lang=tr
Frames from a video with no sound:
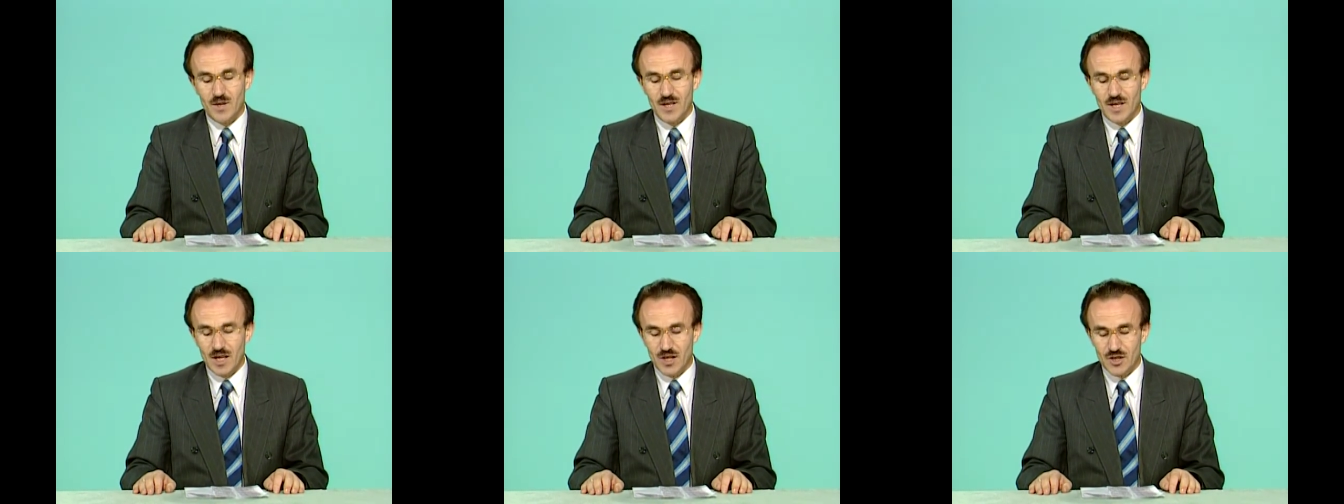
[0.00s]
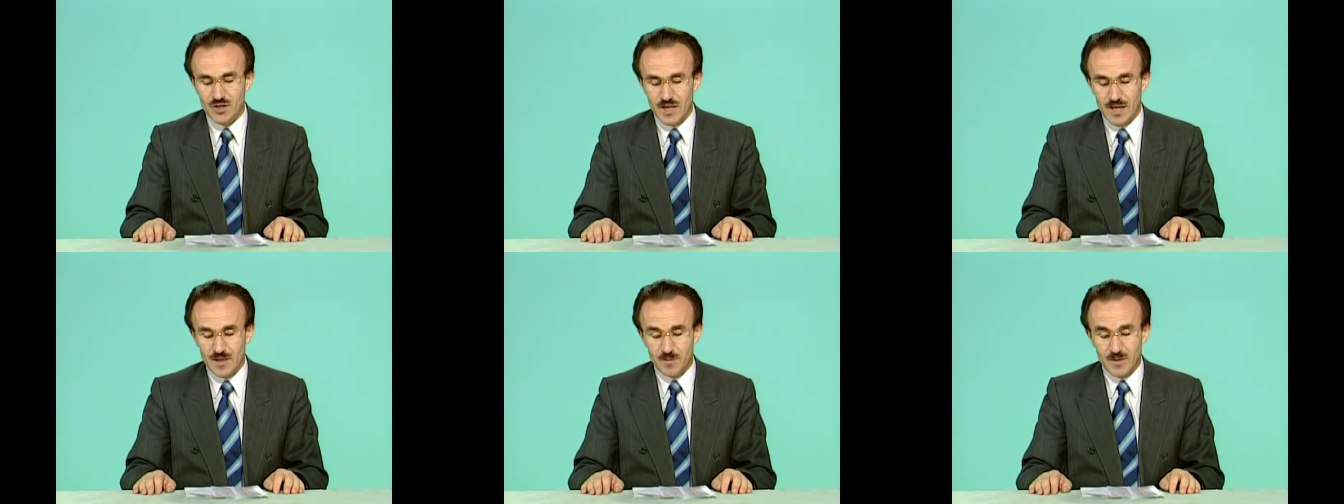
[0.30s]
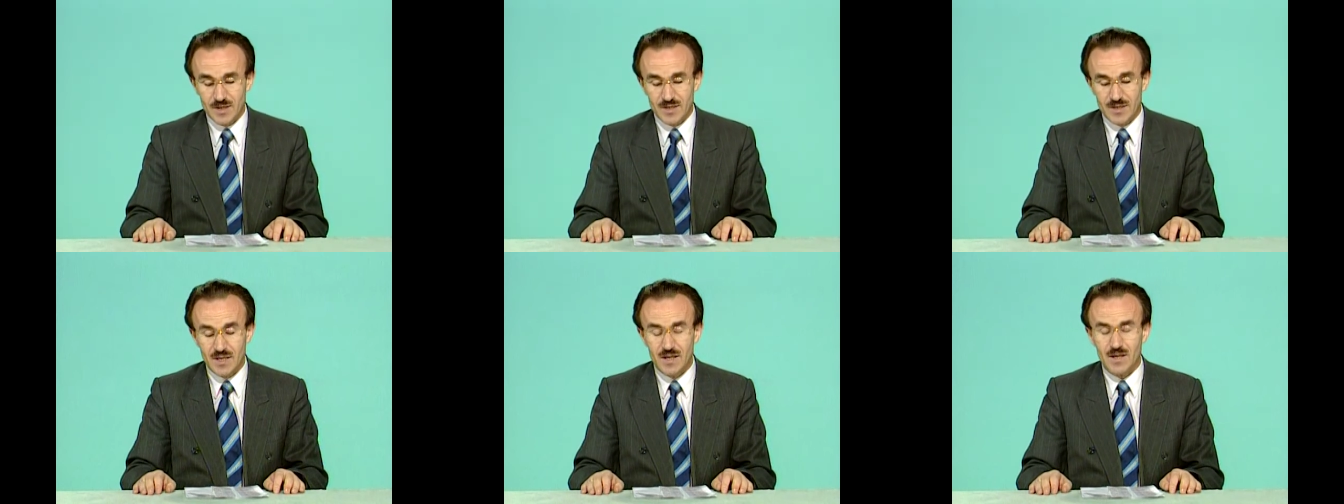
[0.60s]

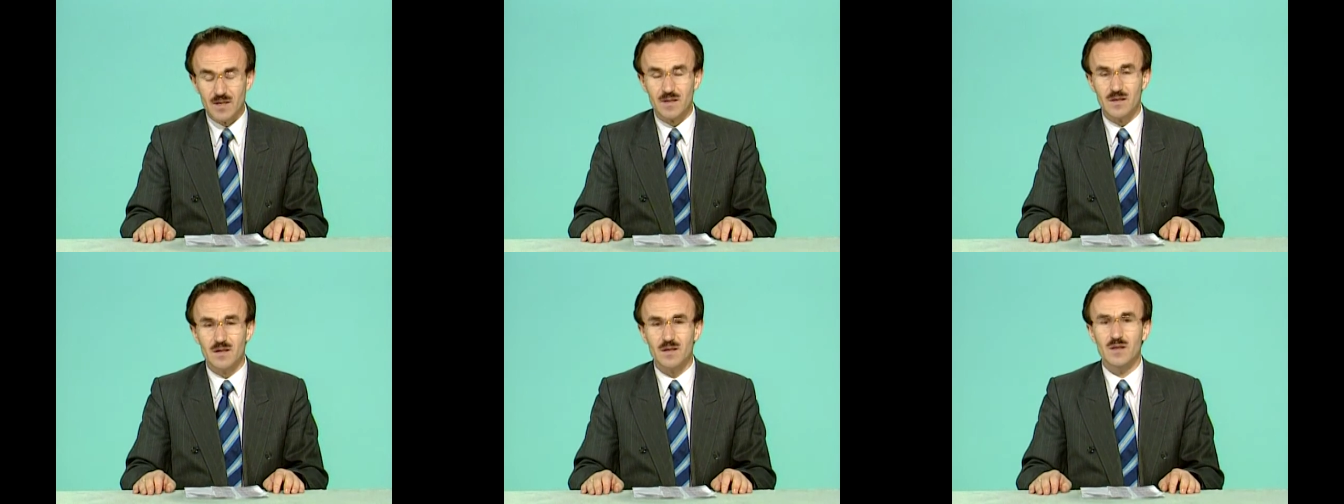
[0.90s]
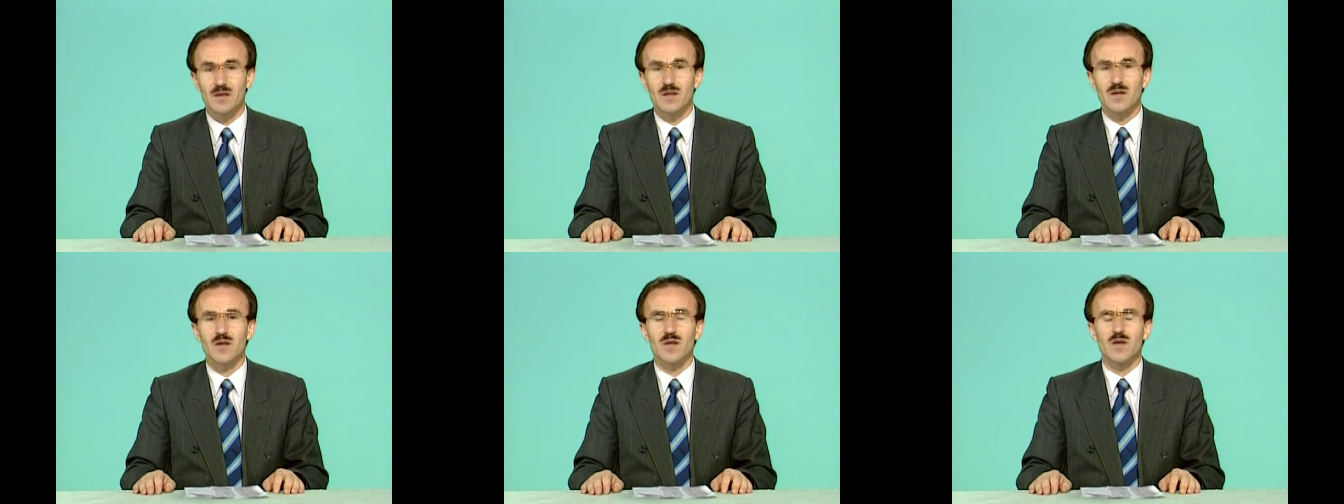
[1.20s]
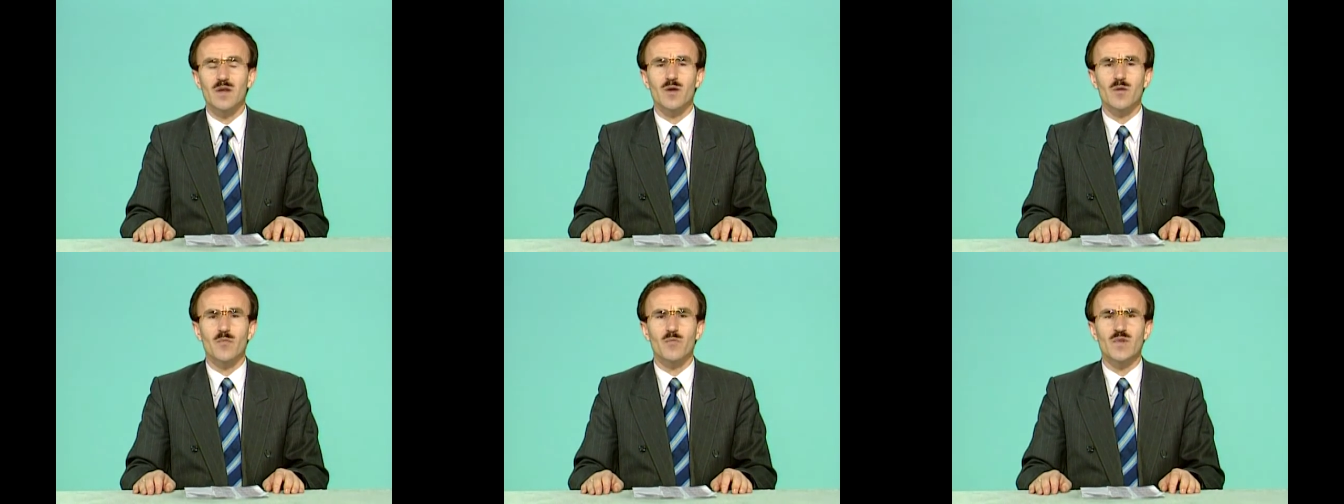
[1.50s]
genişletmesi
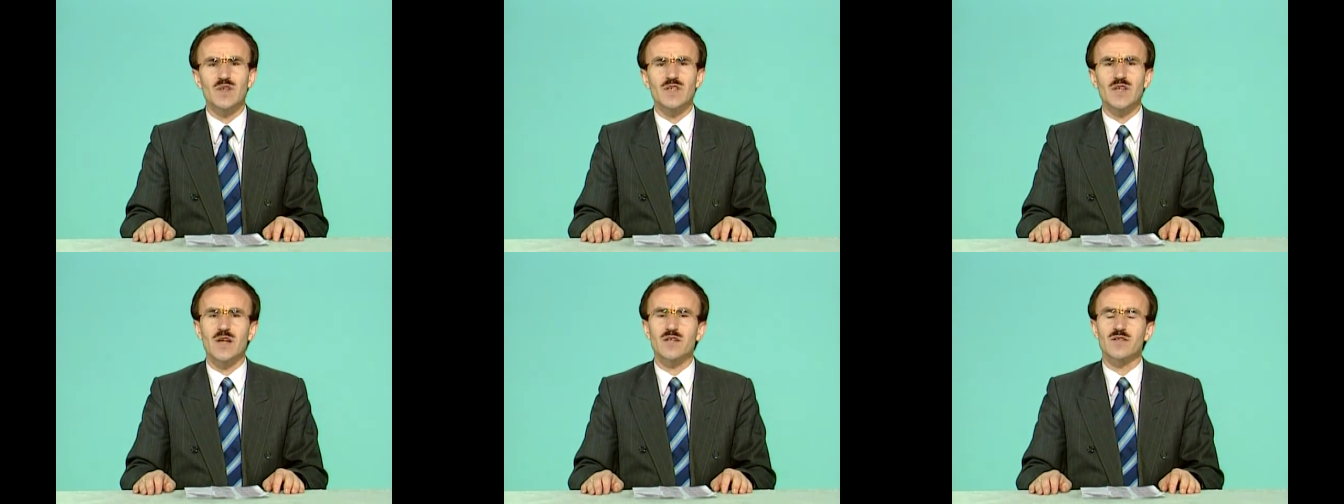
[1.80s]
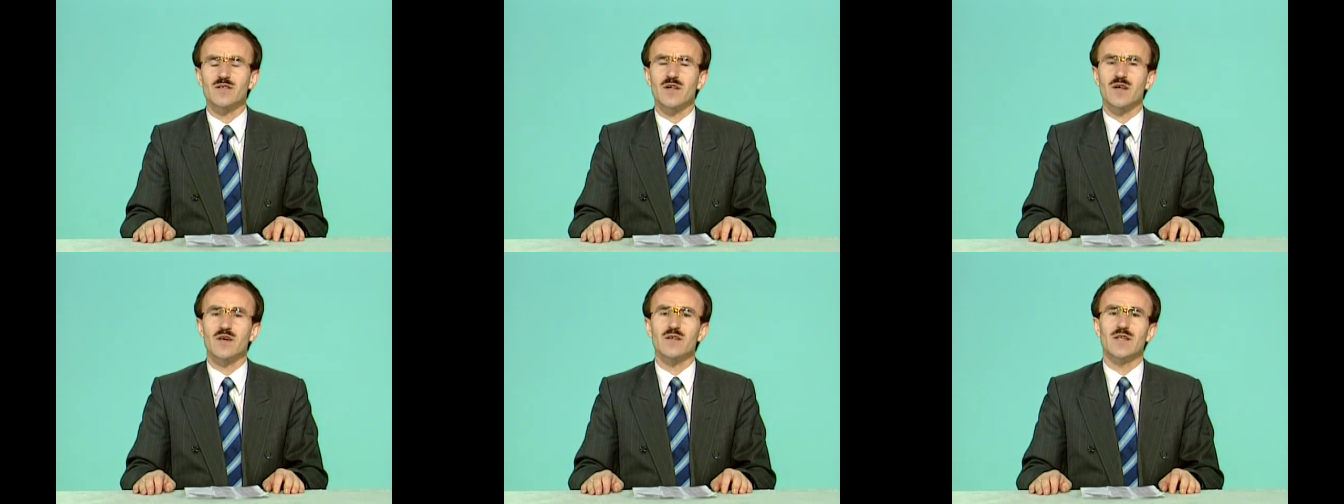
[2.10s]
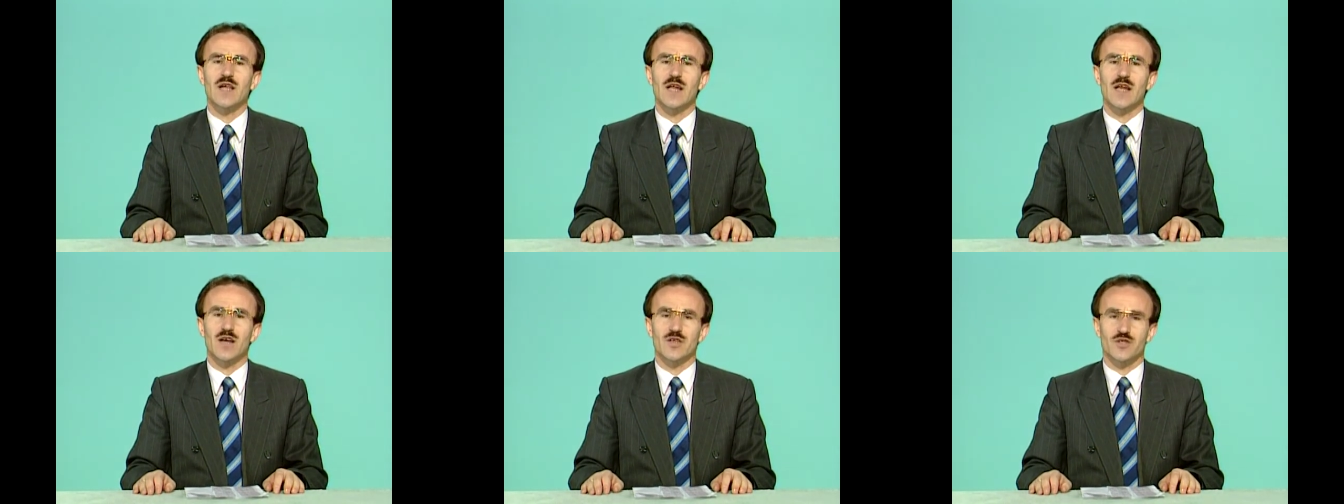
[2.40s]
Bizansları
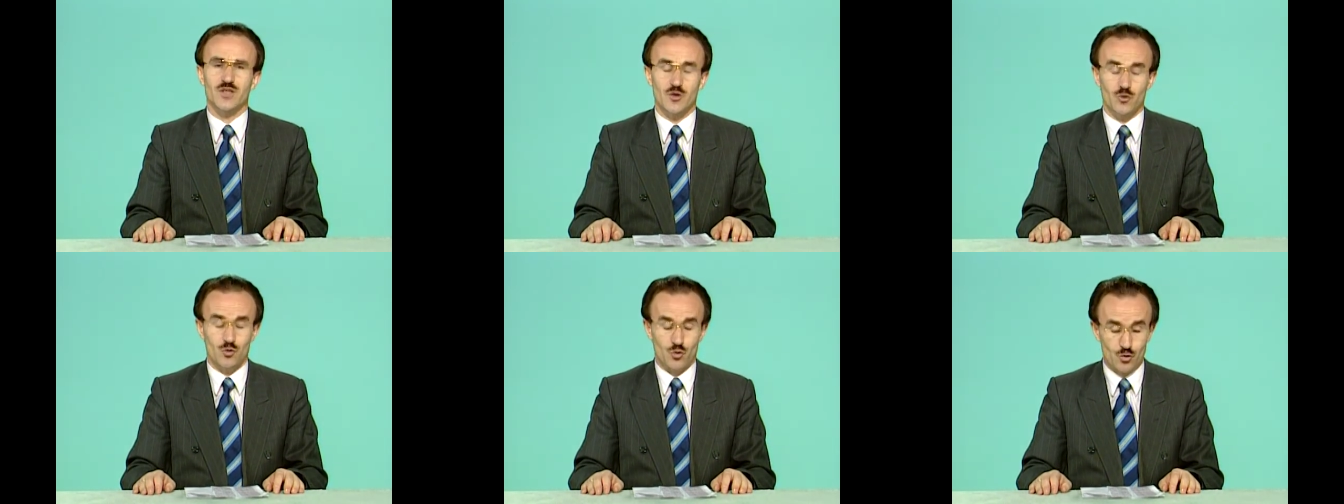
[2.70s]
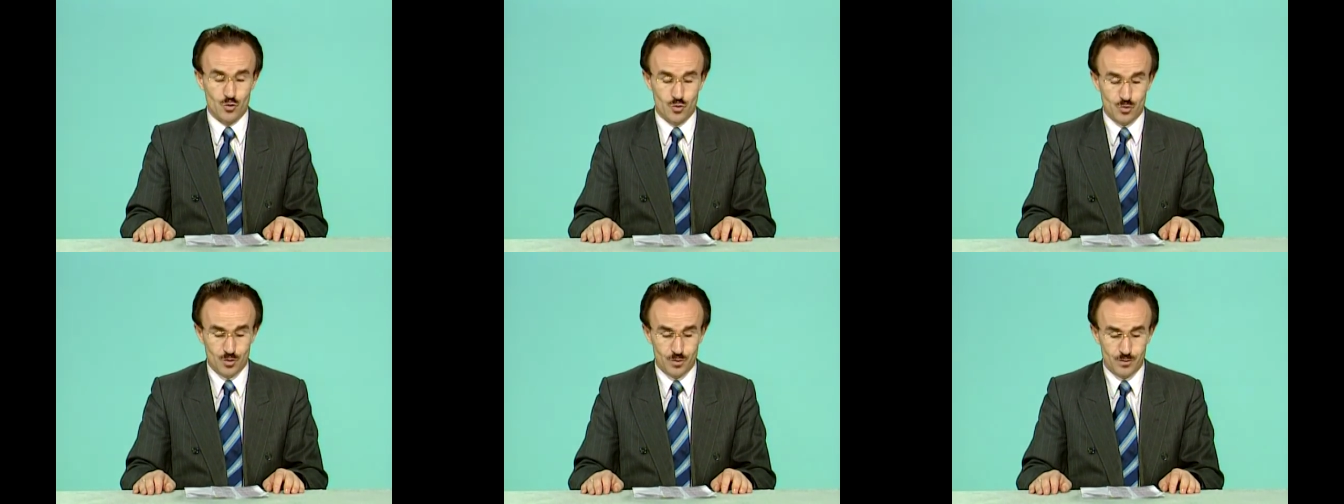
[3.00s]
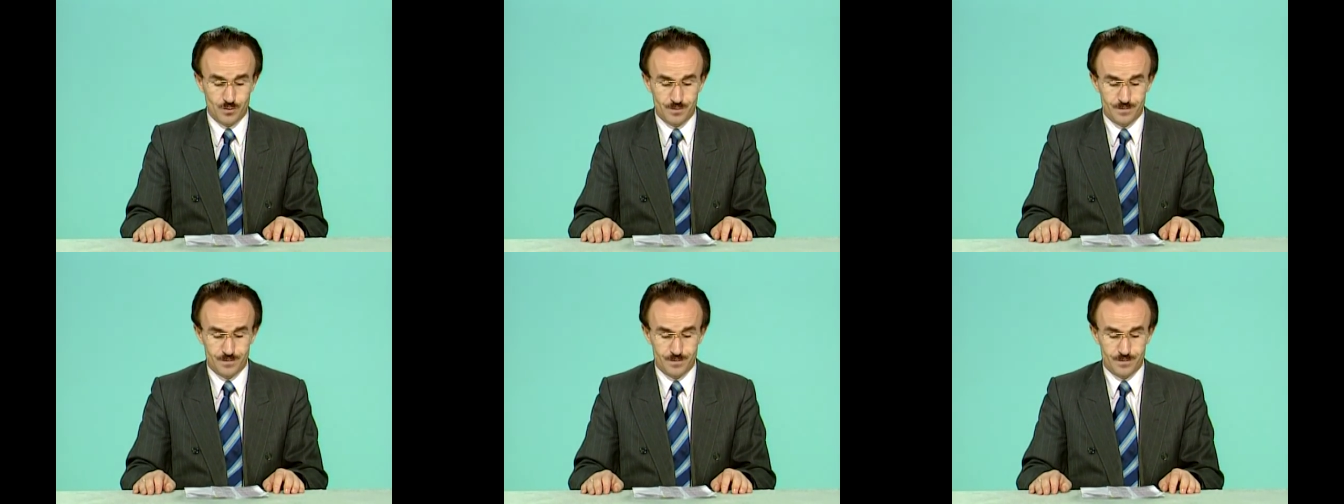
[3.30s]
telaşa düşürdü.